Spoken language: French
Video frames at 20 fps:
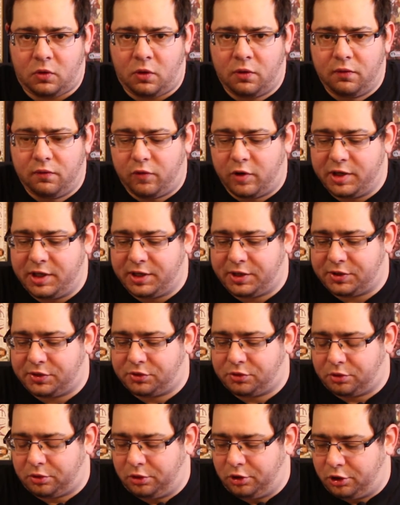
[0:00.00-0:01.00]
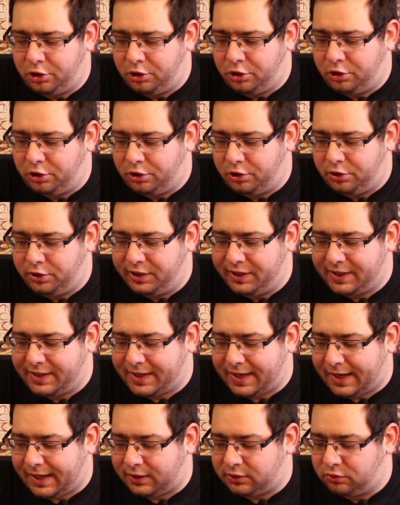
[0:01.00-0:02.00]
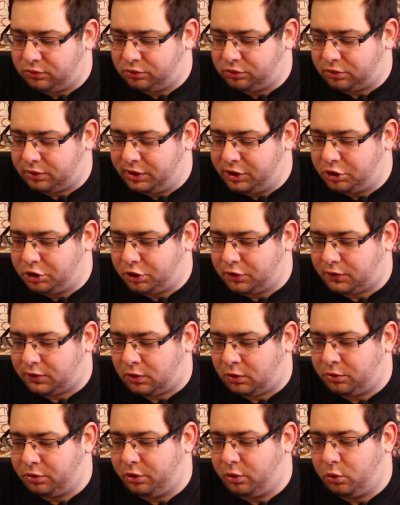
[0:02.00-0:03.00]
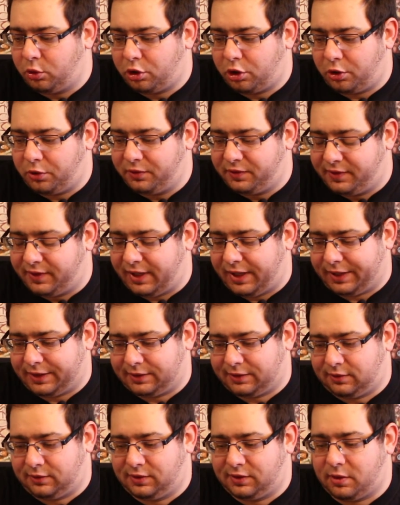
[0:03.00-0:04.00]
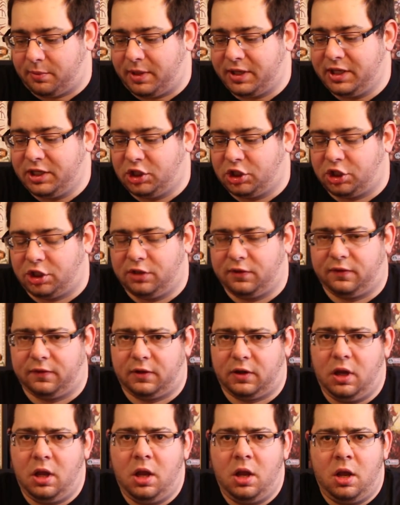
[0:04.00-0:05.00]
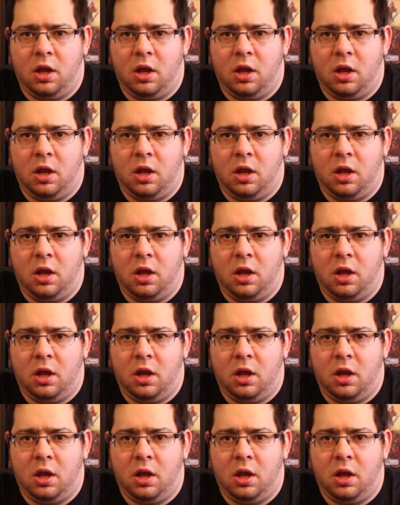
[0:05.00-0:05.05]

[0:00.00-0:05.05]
Vous voyez que sur les cartes ou sur les jetons, il n'y a aucun texte, seulement des chiffres.